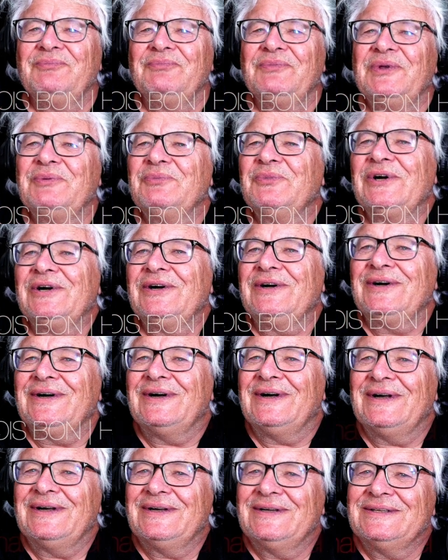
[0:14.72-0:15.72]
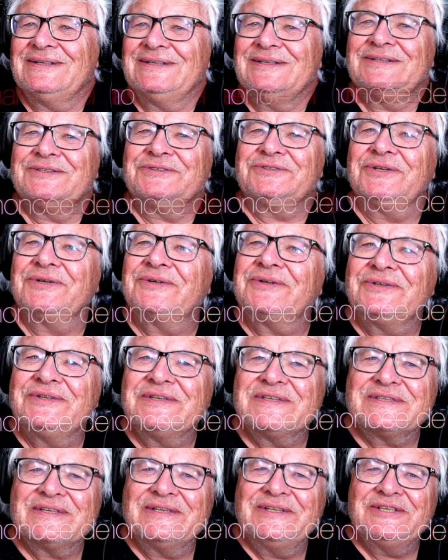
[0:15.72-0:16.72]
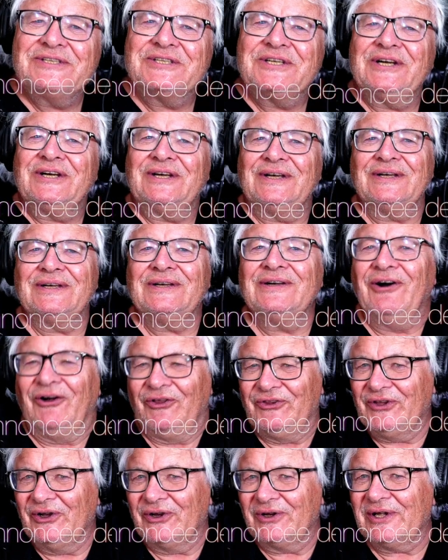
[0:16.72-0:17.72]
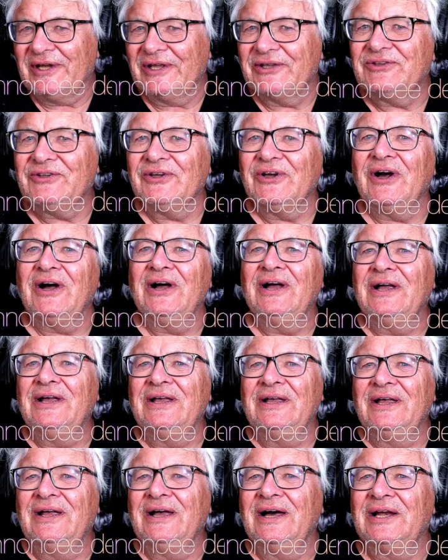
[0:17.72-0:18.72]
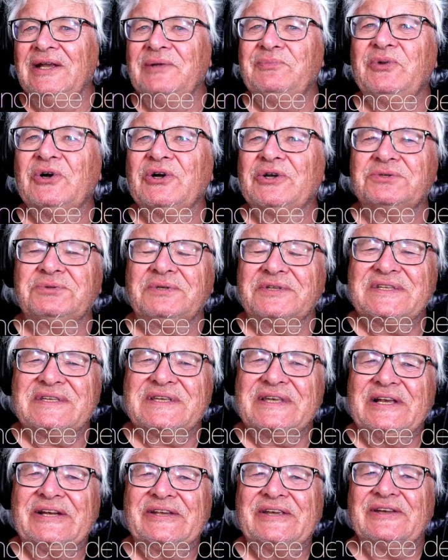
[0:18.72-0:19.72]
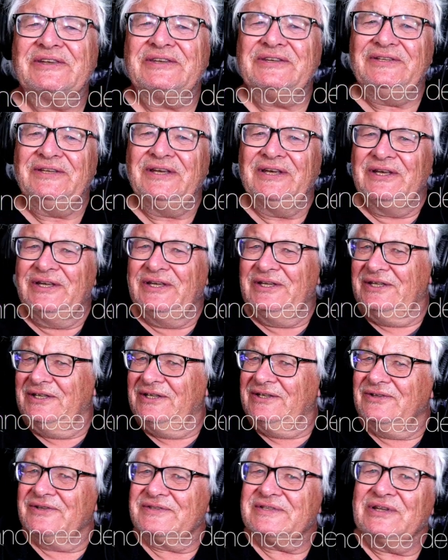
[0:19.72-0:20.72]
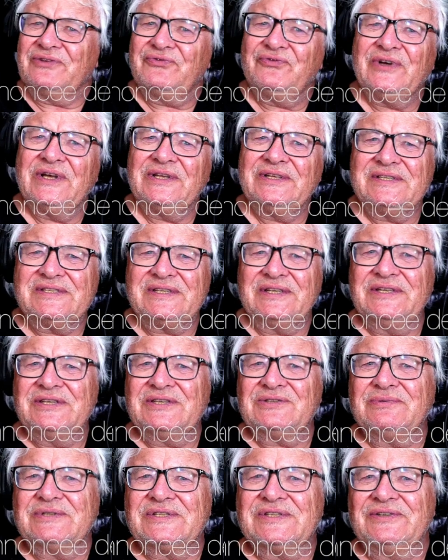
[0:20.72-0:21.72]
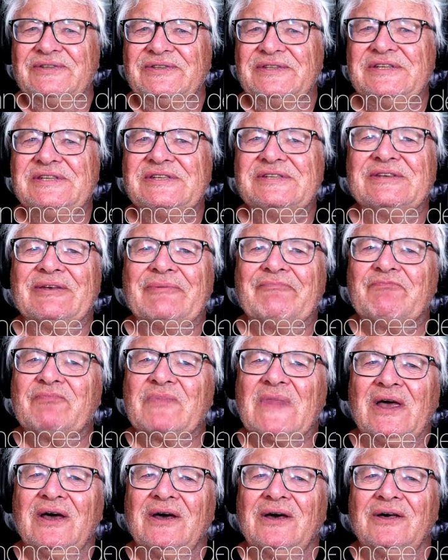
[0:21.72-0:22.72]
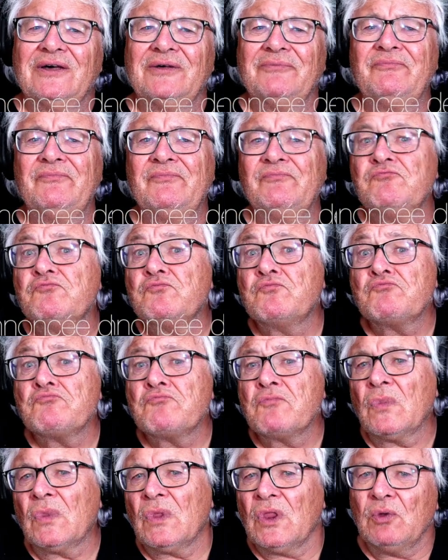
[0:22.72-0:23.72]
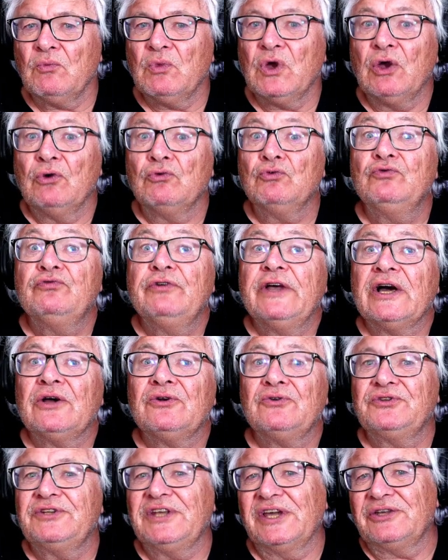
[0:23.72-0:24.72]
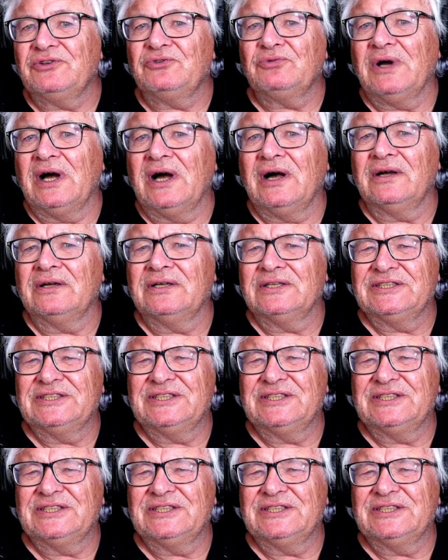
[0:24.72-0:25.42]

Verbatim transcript: mais moi, je le connaissais déjà en tant que lecteur à l'époque. Je crois que c'est quelqu'un qui, dans cette fin des années 70, a ouvert le territoire.